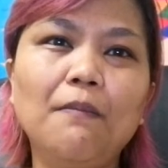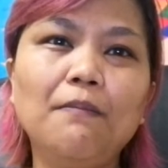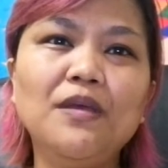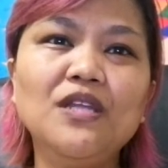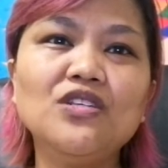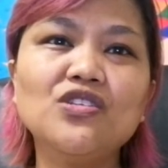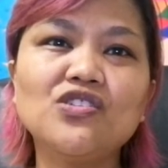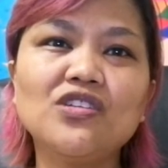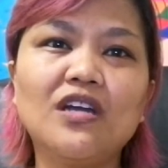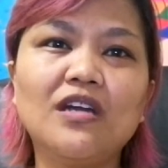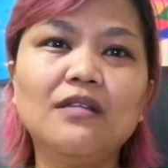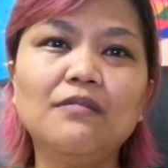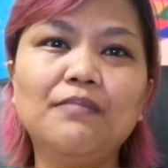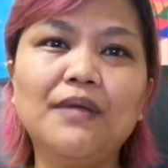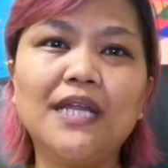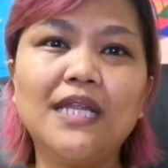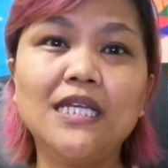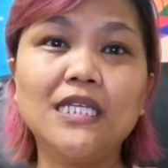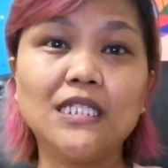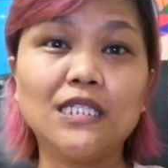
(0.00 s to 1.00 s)
been
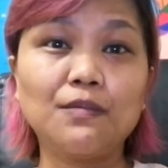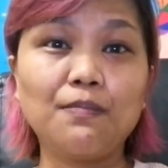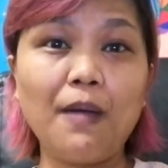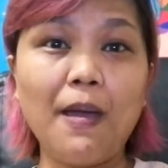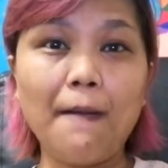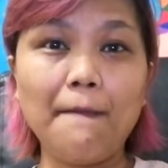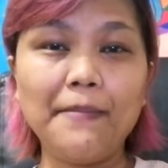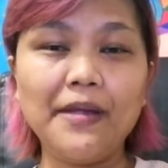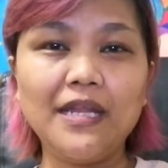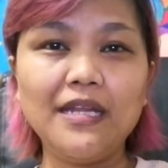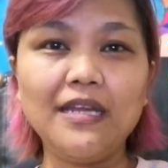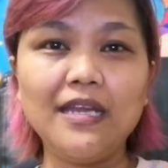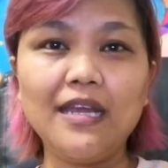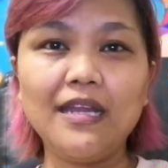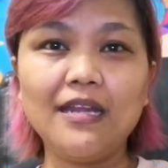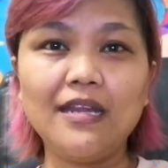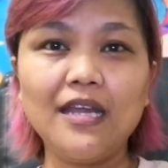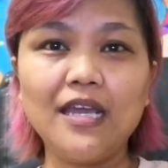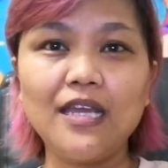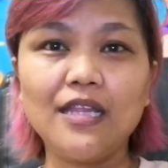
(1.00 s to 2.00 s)
shunned by his family
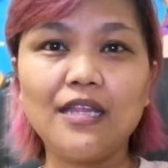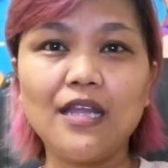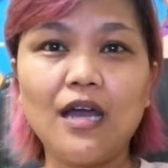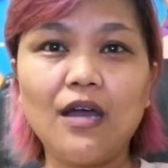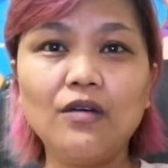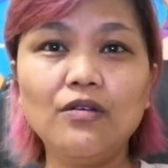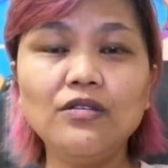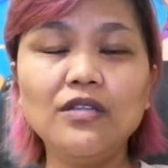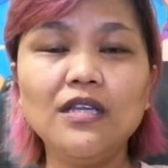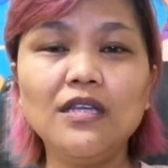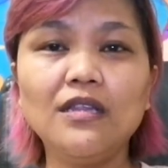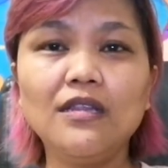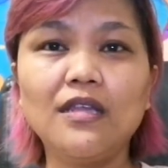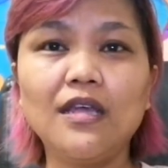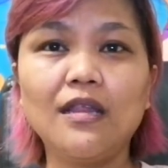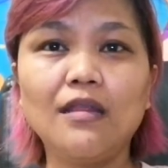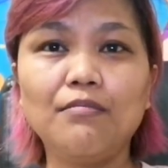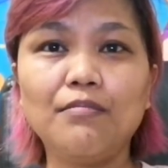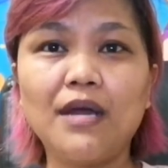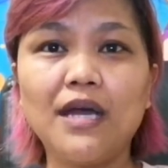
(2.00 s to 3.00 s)
and lay down in
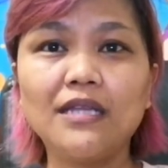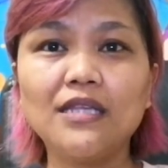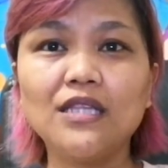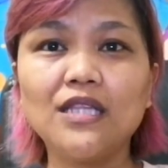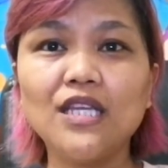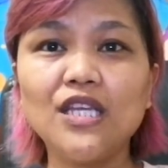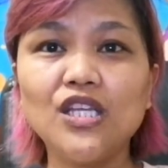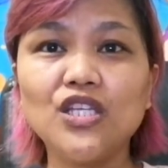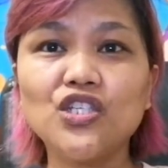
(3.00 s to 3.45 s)
Denmark